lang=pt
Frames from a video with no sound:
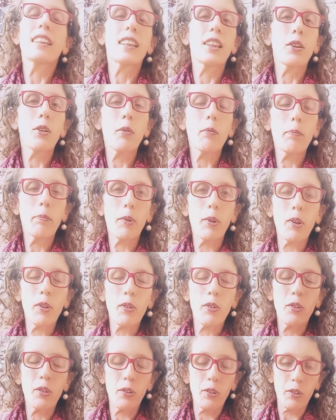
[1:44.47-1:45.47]
sido um
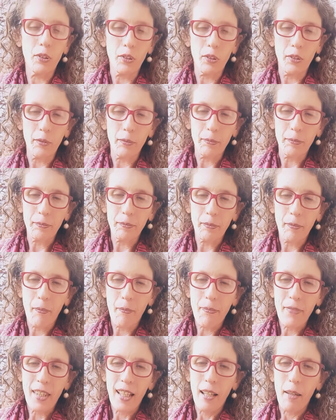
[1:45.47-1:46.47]
pouco
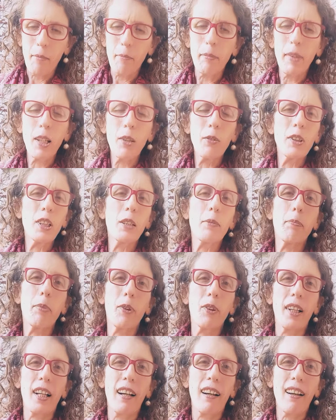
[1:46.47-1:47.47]
mal
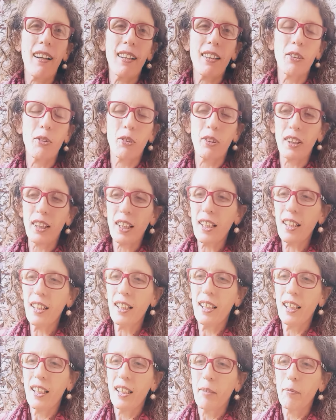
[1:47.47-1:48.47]
explorado, né?
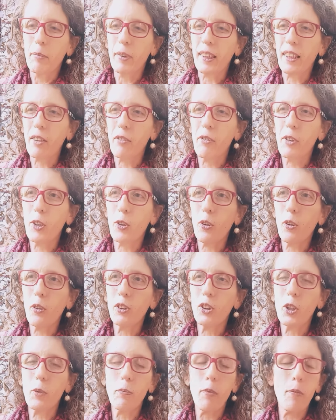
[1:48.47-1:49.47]
Porque virou
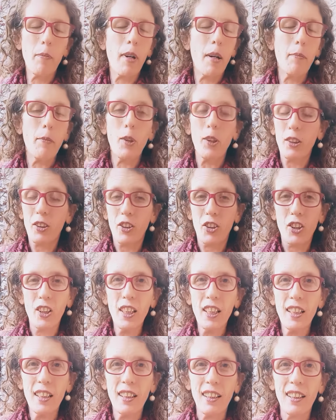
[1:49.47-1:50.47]
tipo uma
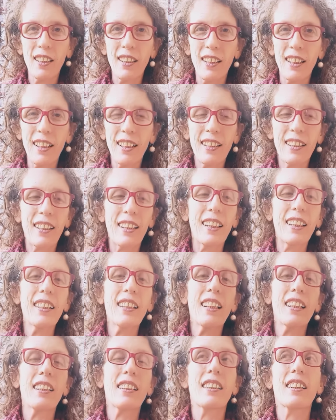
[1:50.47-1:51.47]
modinha, né?
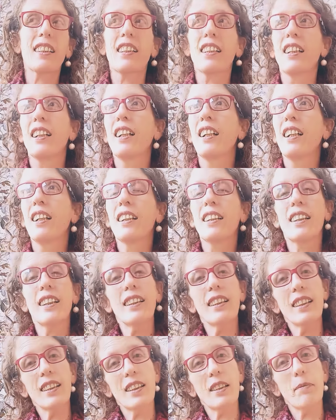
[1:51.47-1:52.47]
Tantas
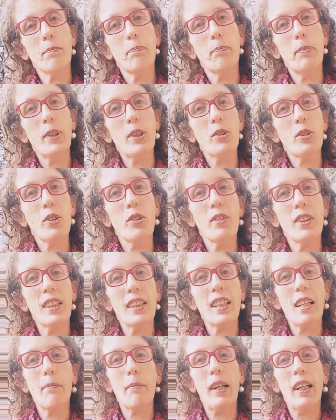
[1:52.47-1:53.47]
tantas pessoas
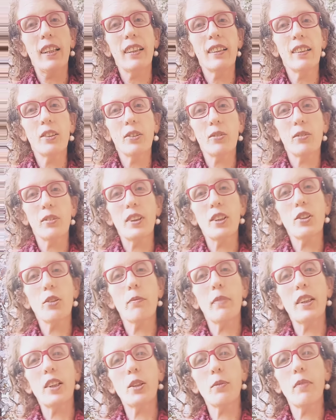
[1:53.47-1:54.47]
trabalhando com isso,
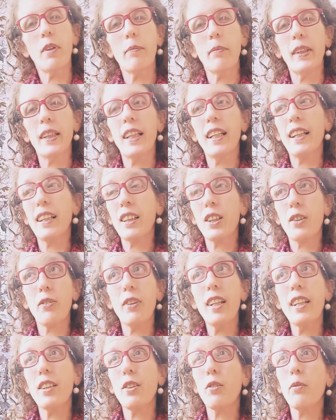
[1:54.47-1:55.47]
mas de uma maneira às
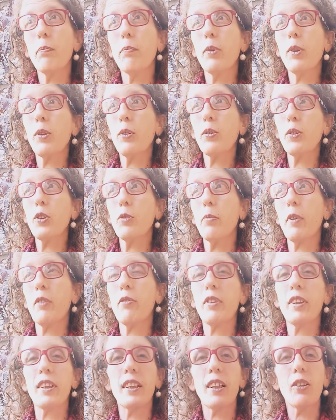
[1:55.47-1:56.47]
vezes um pouco
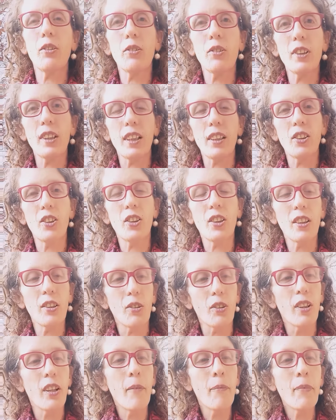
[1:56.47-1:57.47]
superficial no
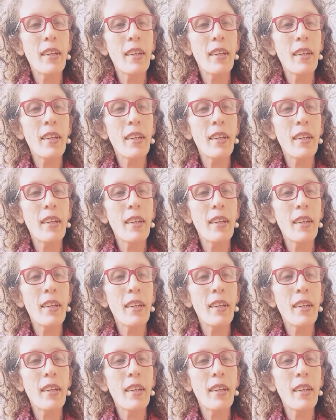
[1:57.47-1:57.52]
sentido